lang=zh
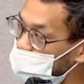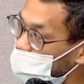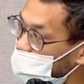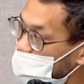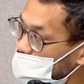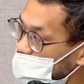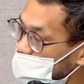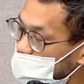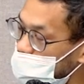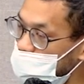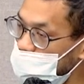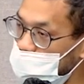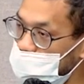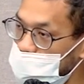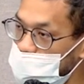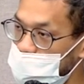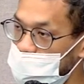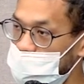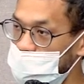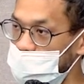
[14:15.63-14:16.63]
左边
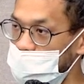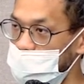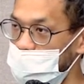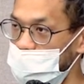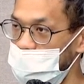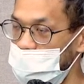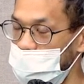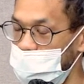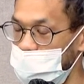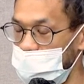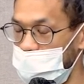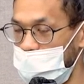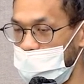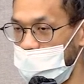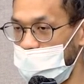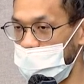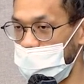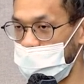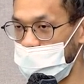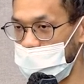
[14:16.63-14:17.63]
是这个
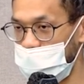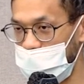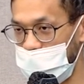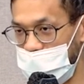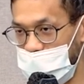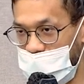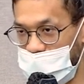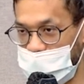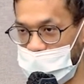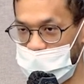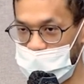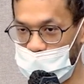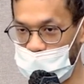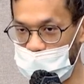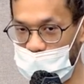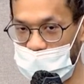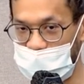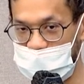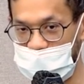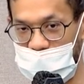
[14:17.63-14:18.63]
呃两个
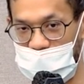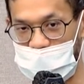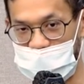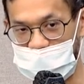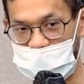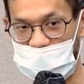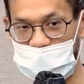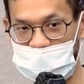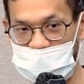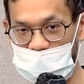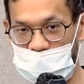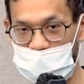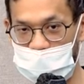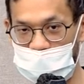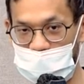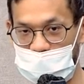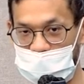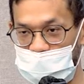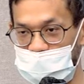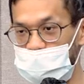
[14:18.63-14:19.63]
mobile 加一个 desktop 啊，